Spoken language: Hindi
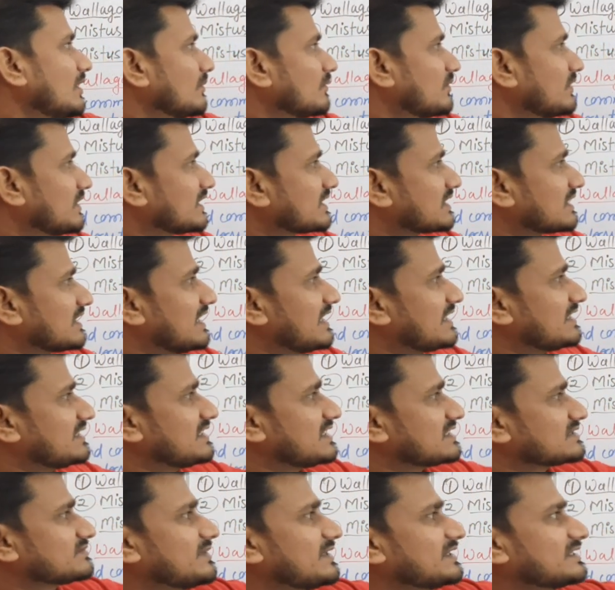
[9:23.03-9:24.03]
फिर
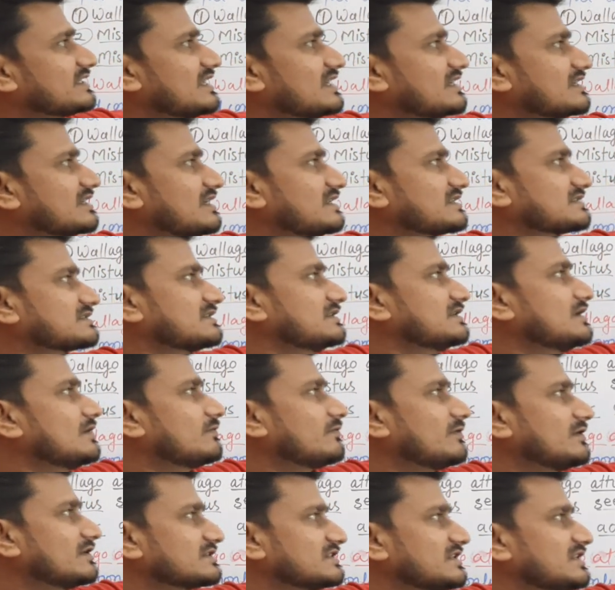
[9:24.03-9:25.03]
क्लेरियस बैट्रैकस ये
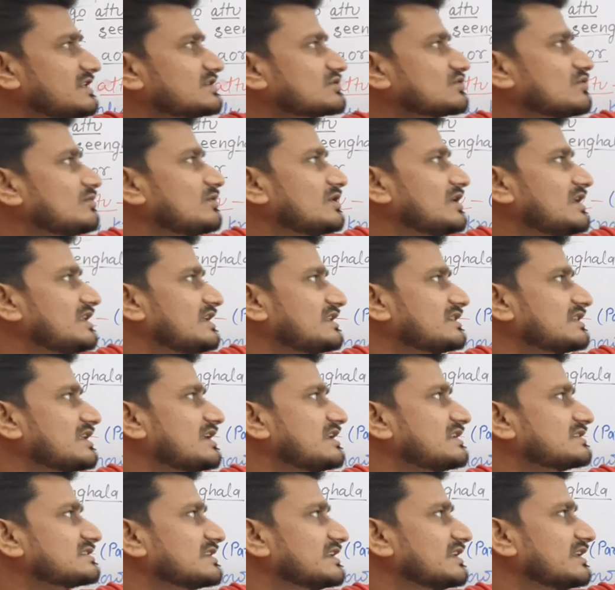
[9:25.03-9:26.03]
फॉजलिस को बोला जाता है
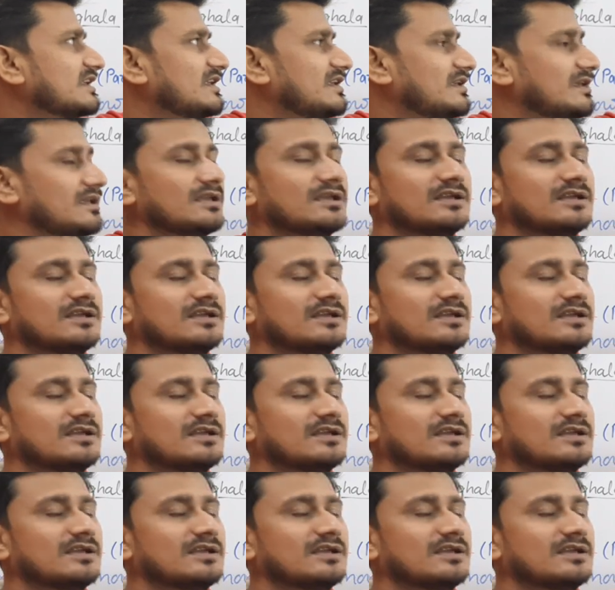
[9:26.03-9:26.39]
सिंघी